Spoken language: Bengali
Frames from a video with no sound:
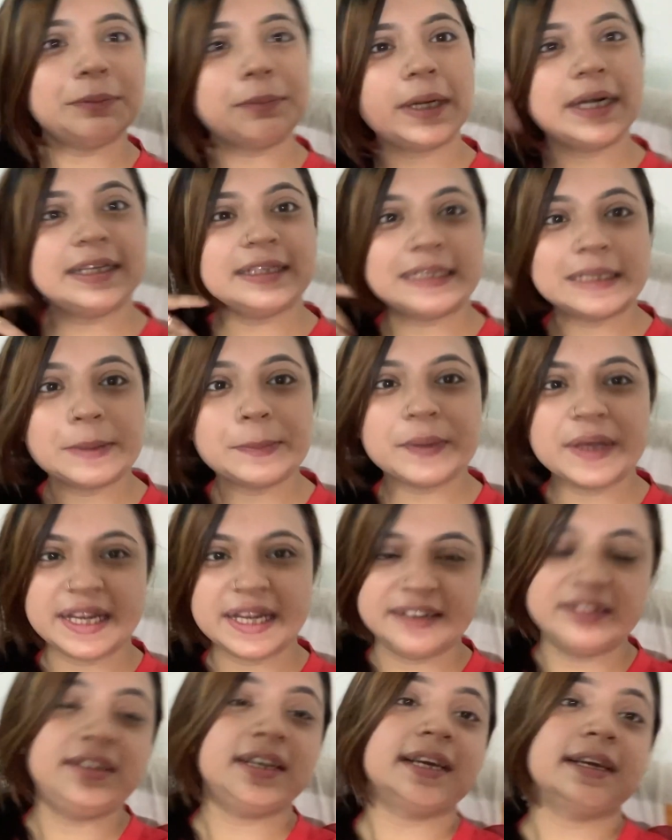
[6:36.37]
বাড়িতে আমি
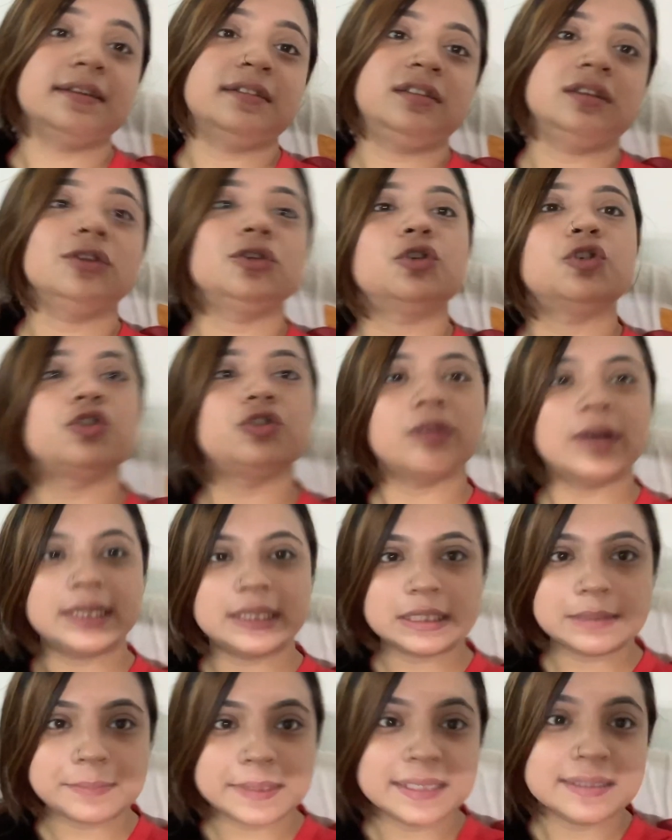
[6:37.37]
এসে গেছি তো
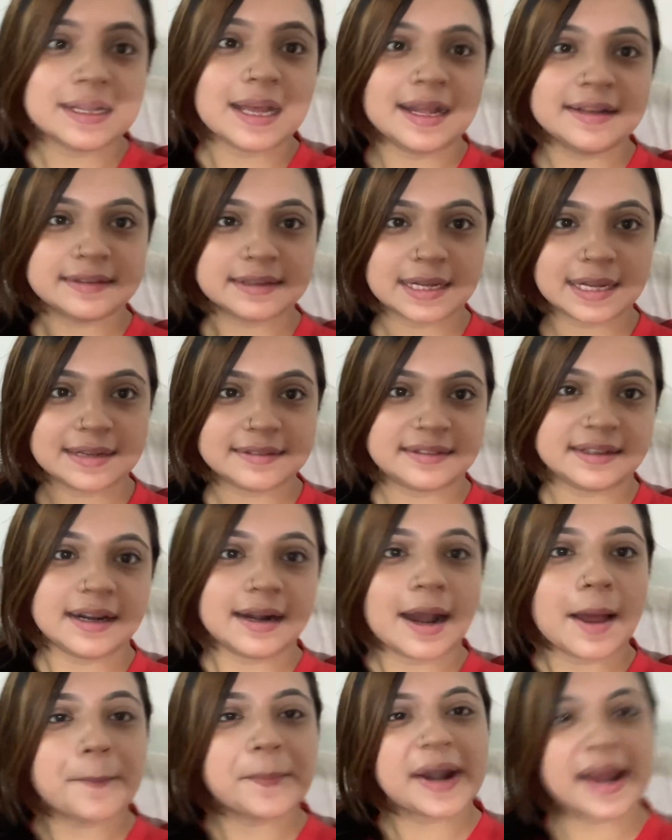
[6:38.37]
শ্বেতার বাড়িতে আজকে আসার
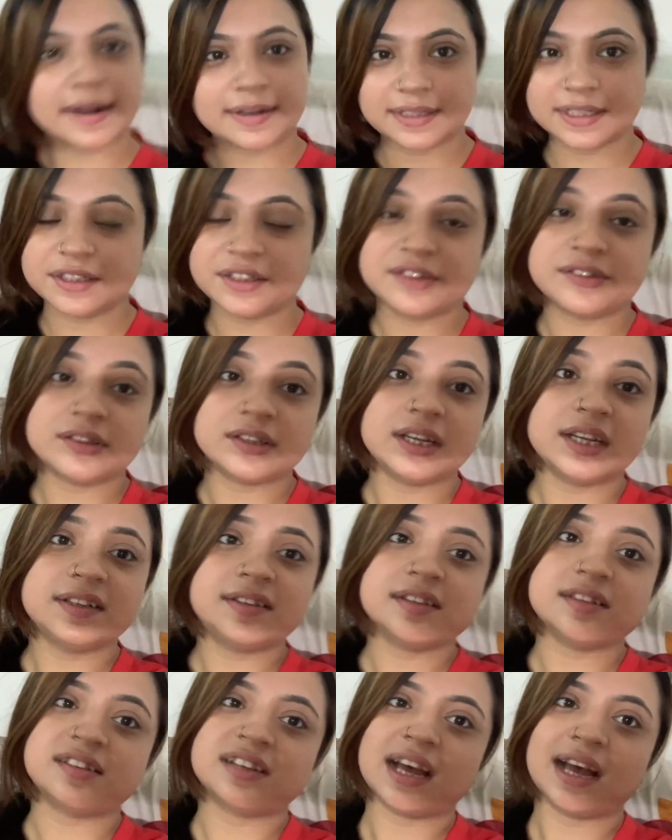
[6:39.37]
আমার একটা রিজন
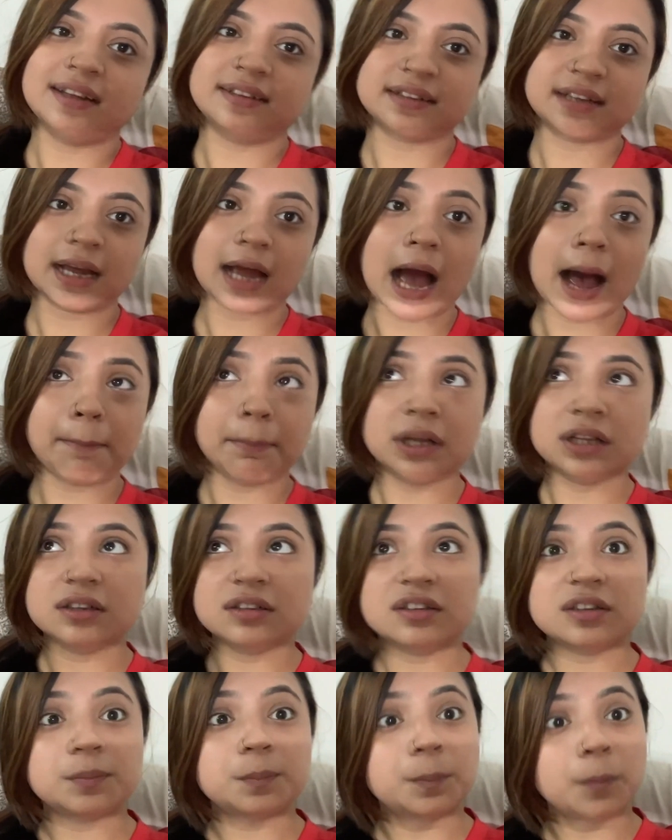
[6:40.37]
আছে যে আজকে আমাদের
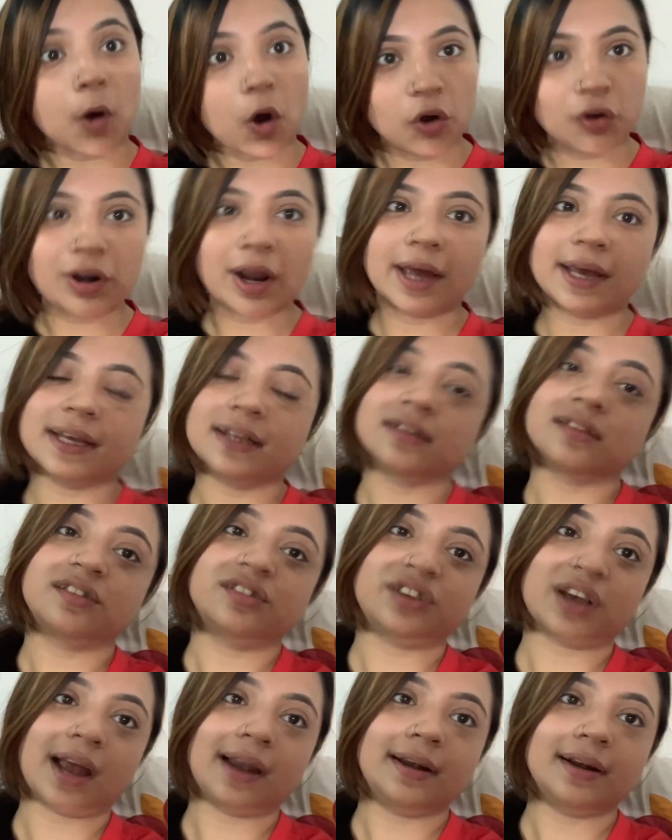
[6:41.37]
যে বং নিউজ
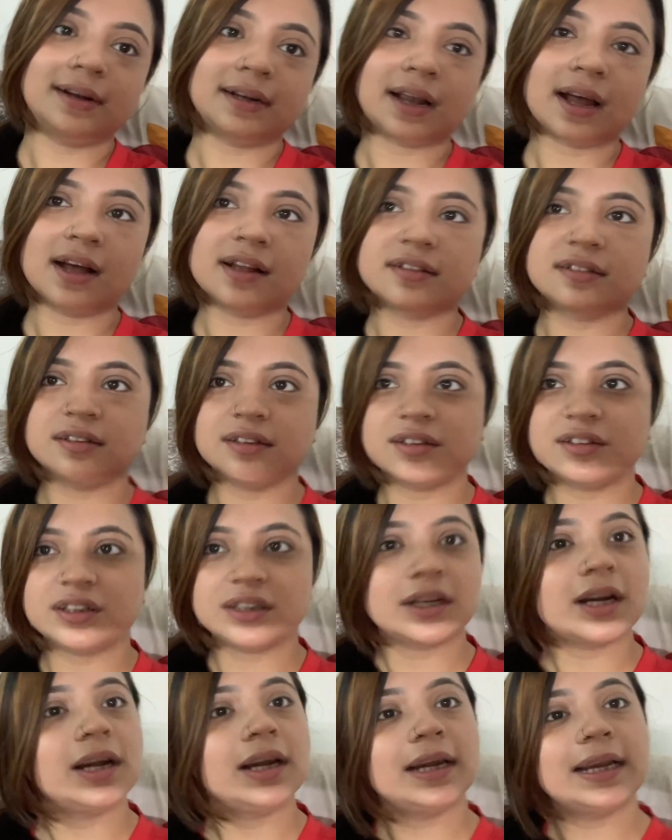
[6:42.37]
চ্যানেলটা আছে
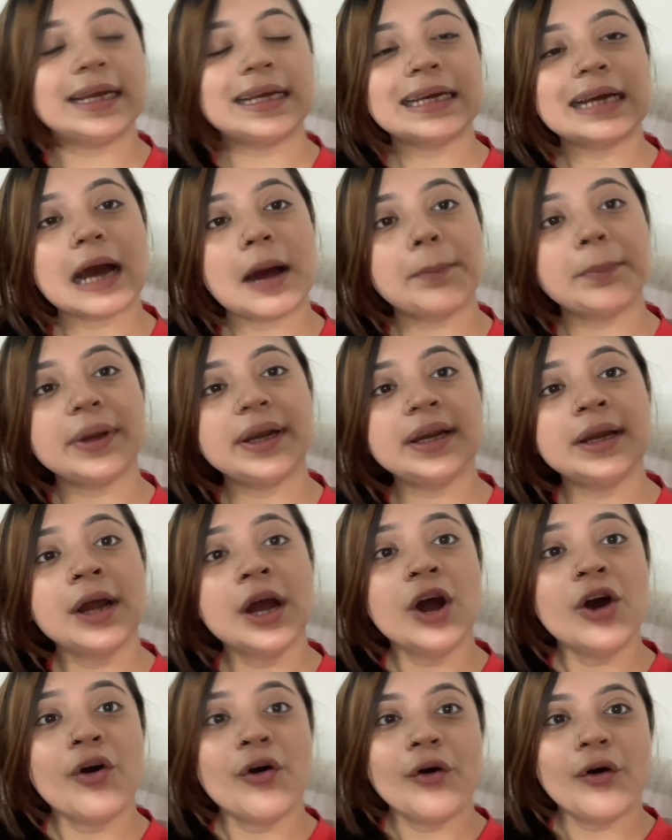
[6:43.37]
যেটার লিঙ্ক আমি
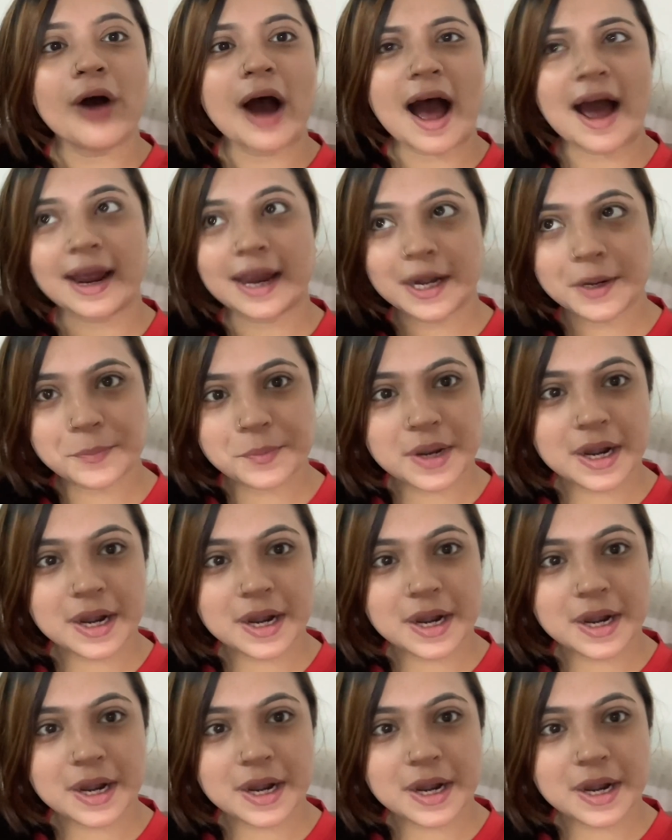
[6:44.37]
আগেরবার